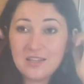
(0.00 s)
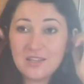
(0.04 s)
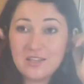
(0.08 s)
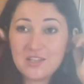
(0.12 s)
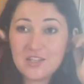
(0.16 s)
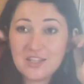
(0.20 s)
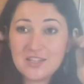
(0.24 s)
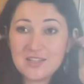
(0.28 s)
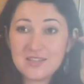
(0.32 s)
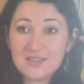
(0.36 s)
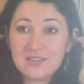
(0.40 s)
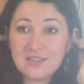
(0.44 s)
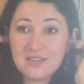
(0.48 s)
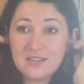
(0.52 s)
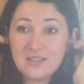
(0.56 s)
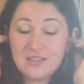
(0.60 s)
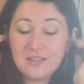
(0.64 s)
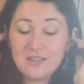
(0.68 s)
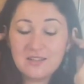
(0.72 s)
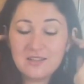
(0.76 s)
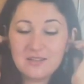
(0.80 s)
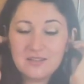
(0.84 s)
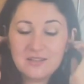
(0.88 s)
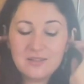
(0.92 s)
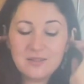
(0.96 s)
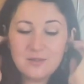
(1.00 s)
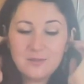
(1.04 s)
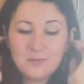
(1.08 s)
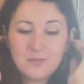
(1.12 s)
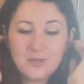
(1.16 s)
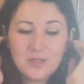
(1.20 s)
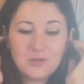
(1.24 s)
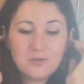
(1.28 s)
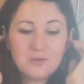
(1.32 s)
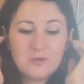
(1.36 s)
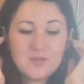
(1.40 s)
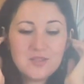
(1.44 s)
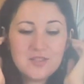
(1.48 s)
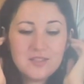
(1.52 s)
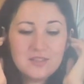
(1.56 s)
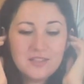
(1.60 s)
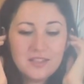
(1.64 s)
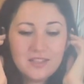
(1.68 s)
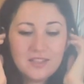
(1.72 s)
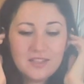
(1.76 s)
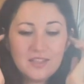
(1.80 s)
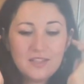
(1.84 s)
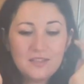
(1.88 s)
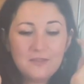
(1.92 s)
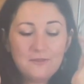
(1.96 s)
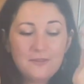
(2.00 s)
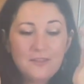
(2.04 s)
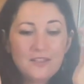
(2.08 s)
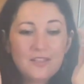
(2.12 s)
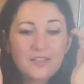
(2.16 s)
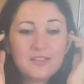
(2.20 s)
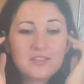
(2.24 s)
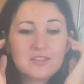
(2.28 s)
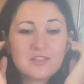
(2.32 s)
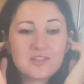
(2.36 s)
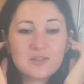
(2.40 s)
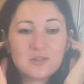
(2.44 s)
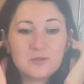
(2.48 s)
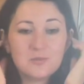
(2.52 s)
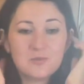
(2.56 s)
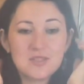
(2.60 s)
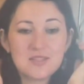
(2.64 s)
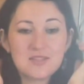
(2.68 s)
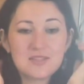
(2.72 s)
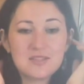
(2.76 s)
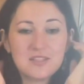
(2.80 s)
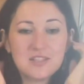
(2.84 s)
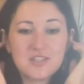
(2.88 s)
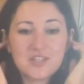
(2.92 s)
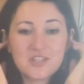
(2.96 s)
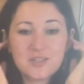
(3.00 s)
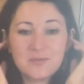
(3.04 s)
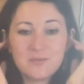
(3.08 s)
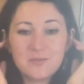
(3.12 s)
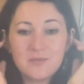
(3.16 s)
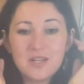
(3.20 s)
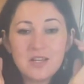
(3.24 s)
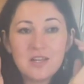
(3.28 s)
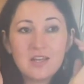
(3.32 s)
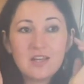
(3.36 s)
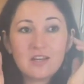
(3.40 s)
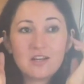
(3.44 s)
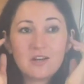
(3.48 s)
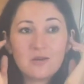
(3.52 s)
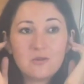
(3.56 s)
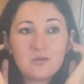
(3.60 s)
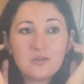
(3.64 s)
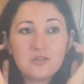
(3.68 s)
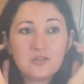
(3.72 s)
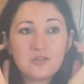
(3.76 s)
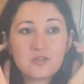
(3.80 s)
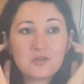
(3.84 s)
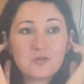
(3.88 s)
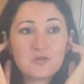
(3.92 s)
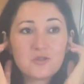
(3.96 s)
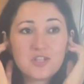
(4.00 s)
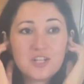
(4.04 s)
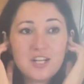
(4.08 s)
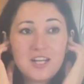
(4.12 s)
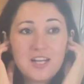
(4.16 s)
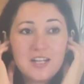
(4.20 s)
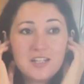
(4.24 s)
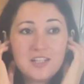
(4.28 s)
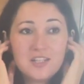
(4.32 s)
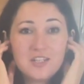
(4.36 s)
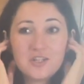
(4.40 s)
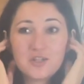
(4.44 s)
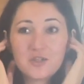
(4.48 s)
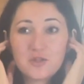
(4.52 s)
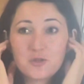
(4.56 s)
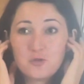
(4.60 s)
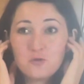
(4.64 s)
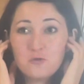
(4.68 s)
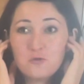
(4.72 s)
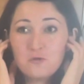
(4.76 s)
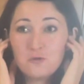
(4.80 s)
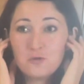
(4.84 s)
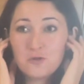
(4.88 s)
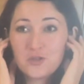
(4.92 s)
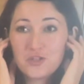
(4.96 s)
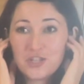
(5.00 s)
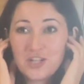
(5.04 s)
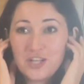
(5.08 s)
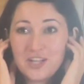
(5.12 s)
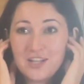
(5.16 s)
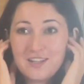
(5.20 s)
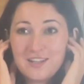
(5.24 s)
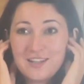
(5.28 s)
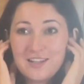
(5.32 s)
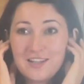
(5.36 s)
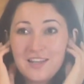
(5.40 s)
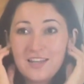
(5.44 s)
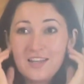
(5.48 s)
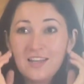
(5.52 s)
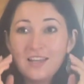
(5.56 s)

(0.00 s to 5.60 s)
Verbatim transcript: Часто э, приходят такие эффекты, что мы слышим какое-то жужжание, шум в ушах.